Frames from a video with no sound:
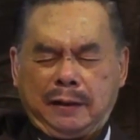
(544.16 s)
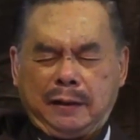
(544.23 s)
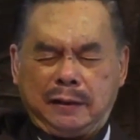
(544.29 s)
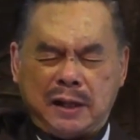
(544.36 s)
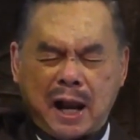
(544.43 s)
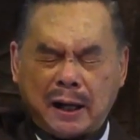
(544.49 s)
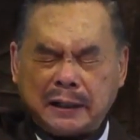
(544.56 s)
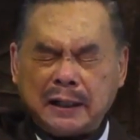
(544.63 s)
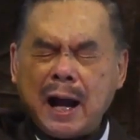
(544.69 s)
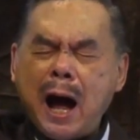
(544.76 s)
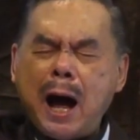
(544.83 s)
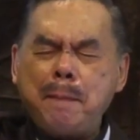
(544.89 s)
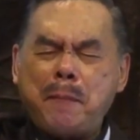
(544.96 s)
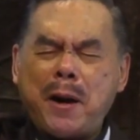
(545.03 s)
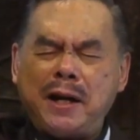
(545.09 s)
dari
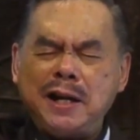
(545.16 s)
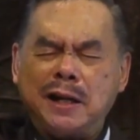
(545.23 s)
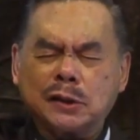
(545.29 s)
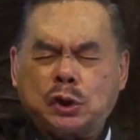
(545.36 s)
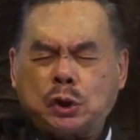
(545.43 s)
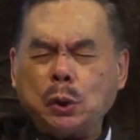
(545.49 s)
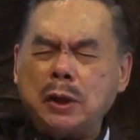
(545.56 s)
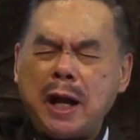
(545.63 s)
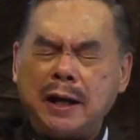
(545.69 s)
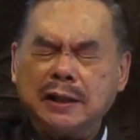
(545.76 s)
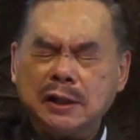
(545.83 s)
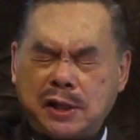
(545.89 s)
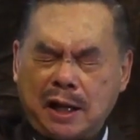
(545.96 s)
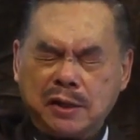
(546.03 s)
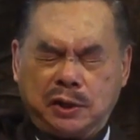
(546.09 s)
apa yang sudah
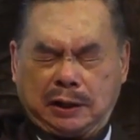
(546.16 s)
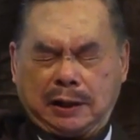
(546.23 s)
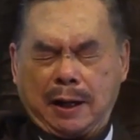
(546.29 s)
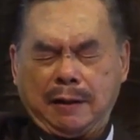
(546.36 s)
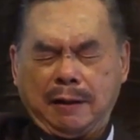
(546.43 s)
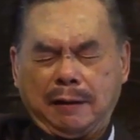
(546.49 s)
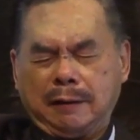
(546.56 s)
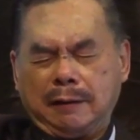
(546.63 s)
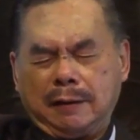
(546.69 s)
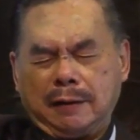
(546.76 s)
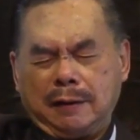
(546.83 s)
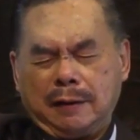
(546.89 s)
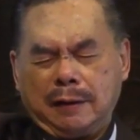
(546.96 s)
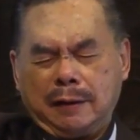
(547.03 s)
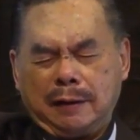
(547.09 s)
dijanjikan.
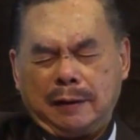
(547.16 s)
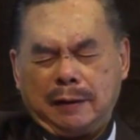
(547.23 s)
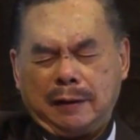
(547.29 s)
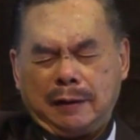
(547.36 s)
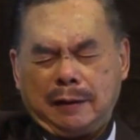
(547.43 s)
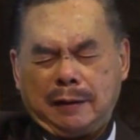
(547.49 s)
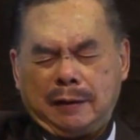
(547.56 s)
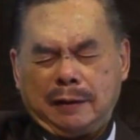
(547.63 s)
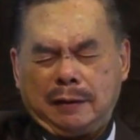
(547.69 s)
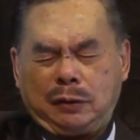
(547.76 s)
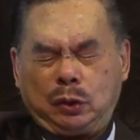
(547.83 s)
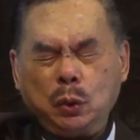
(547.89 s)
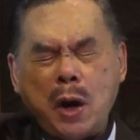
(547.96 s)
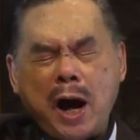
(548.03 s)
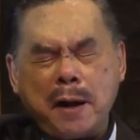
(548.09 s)

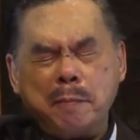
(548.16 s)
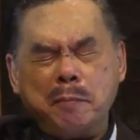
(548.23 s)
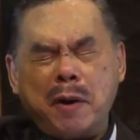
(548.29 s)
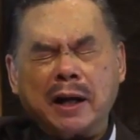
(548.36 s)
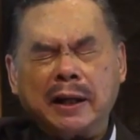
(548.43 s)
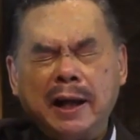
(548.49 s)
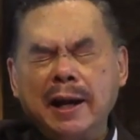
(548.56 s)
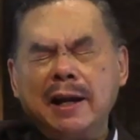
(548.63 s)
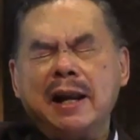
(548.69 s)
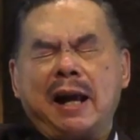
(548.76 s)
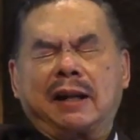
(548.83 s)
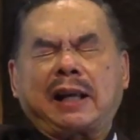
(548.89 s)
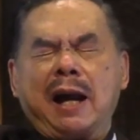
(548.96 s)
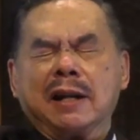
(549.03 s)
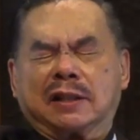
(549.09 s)
Tuhan
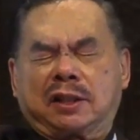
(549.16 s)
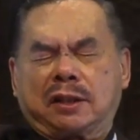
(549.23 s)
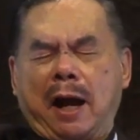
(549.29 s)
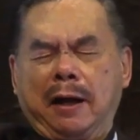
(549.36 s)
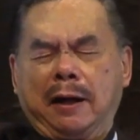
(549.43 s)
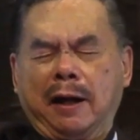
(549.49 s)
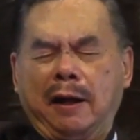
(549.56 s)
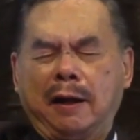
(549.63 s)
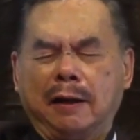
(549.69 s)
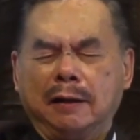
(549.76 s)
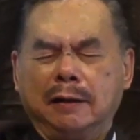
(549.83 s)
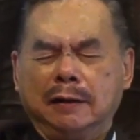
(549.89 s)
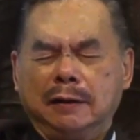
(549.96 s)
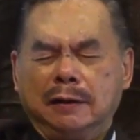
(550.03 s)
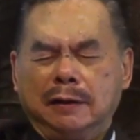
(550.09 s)
menghindarkan saya
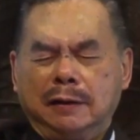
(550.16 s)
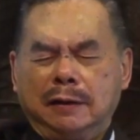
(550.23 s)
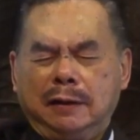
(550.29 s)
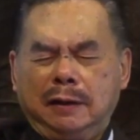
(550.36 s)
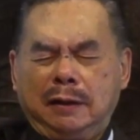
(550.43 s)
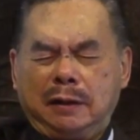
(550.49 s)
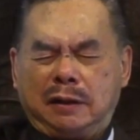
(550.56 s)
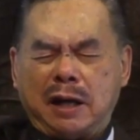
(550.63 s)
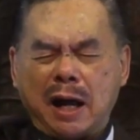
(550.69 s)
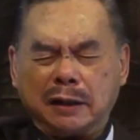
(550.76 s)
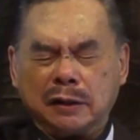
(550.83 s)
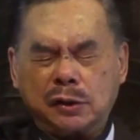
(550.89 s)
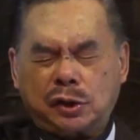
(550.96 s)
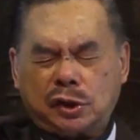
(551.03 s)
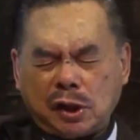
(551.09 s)

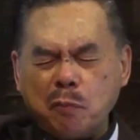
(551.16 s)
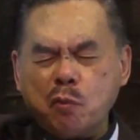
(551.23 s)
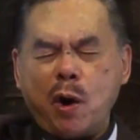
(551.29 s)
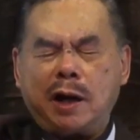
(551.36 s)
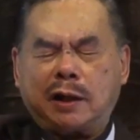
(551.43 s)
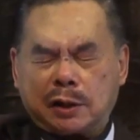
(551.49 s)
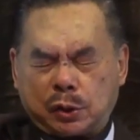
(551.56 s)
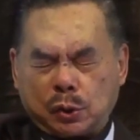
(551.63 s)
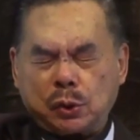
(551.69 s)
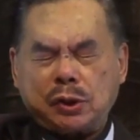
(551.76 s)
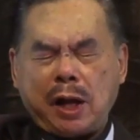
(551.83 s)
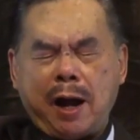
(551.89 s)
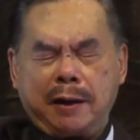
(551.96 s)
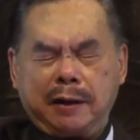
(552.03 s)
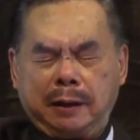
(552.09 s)
dari semua
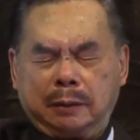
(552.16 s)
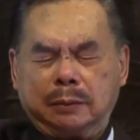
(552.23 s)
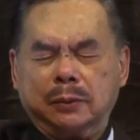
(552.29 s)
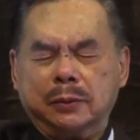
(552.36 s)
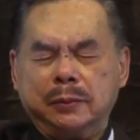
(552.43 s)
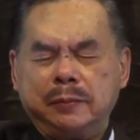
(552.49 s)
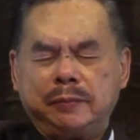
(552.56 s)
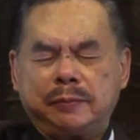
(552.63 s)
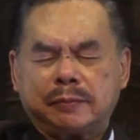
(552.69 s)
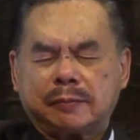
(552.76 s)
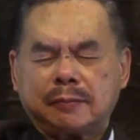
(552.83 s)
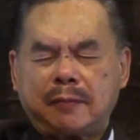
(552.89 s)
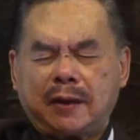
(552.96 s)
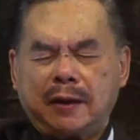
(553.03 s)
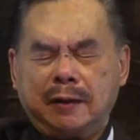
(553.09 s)
kesusahan itu.
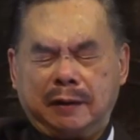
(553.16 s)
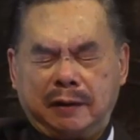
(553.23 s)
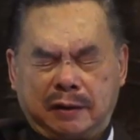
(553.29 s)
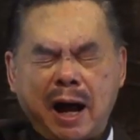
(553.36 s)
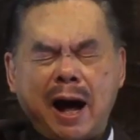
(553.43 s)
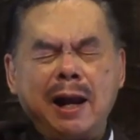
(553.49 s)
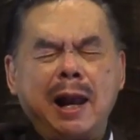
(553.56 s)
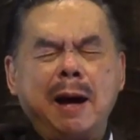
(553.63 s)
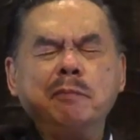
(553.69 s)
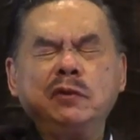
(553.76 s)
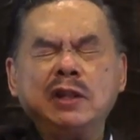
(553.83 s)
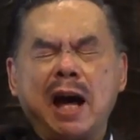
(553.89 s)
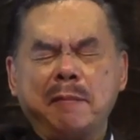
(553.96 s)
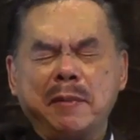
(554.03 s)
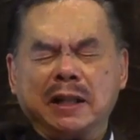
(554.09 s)

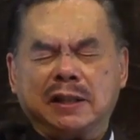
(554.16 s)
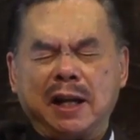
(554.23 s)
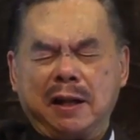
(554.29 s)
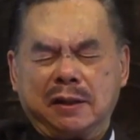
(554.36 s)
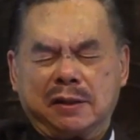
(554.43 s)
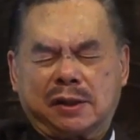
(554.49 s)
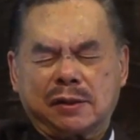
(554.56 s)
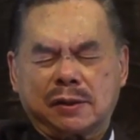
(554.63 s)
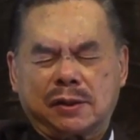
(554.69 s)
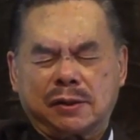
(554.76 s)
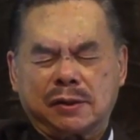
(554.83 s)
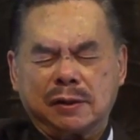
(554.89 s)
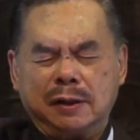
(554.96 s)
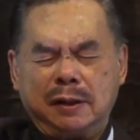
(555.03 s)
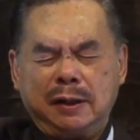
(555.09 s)
Dalam nama
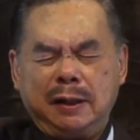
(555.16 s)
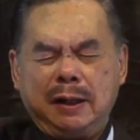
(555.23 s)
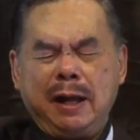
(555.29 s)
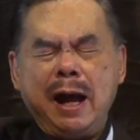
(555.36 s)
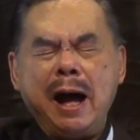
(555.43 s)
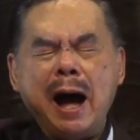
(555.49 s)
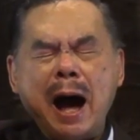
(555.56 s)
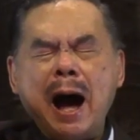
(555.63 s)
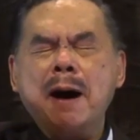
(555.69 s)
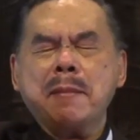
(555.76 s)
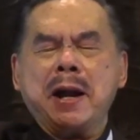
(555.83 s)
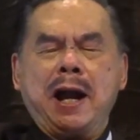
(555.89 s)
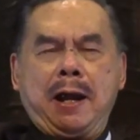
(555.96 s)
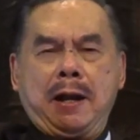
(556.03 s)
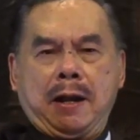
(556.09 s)
Yesus.
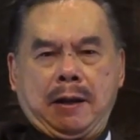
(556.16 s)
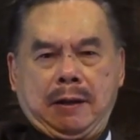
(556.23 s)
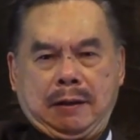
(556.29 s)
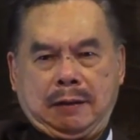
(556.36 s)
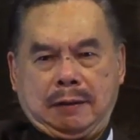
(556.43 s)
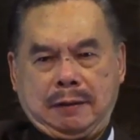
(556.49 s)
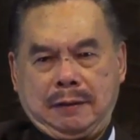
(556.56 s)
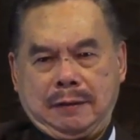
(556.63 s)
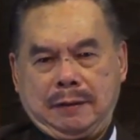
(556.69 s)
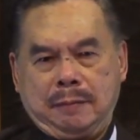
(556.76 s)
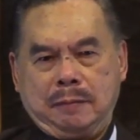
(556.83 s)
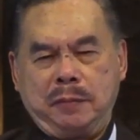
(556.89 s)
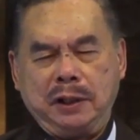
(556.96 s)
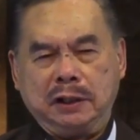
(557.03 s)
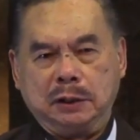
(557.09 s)
Amin.
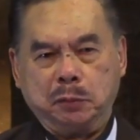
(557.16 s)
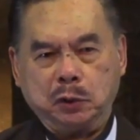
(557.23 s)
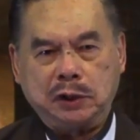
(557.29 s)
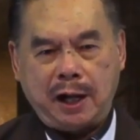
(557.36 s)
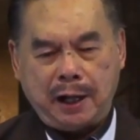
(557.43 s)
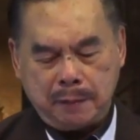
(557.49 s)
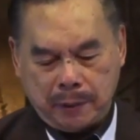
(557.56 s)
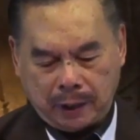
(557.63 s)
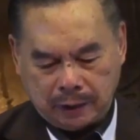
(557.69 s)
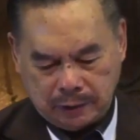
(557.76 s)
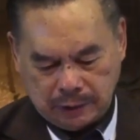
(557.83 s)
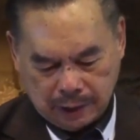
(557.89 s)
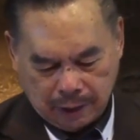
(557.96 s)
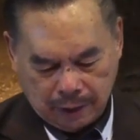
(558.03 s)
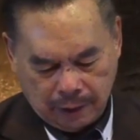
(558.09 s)
Beri tepuk tangan bagi
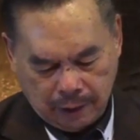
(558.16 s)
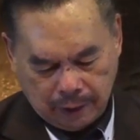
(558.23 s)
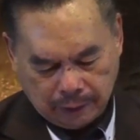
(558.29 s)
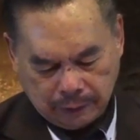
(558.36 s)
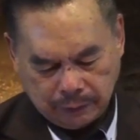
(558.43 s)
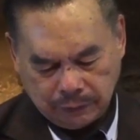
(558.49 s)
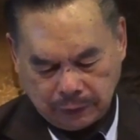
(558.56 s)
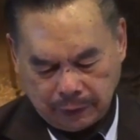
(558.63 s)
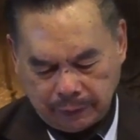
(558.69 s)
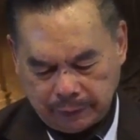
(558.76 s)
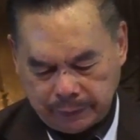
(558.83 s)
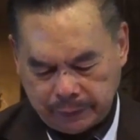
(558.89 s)
dia. Haleluya.